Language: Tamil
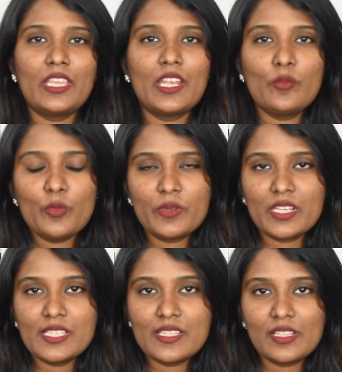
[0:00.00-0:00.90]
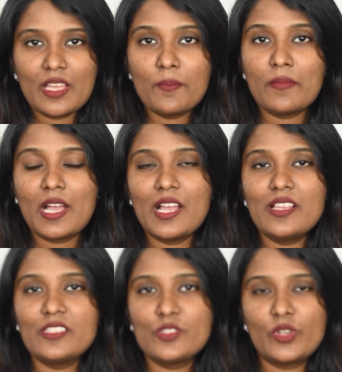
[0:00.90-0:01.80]
எனக்கு என்னமோ இப்போ ரீசெண்டாக
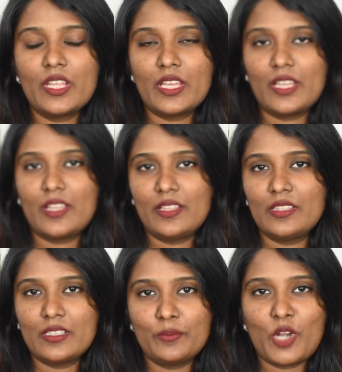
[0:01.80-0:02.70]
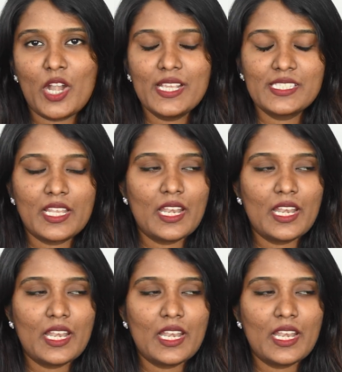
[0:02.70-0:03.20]
மாஸோட அந்த ப்ராடக்ட்ஸ்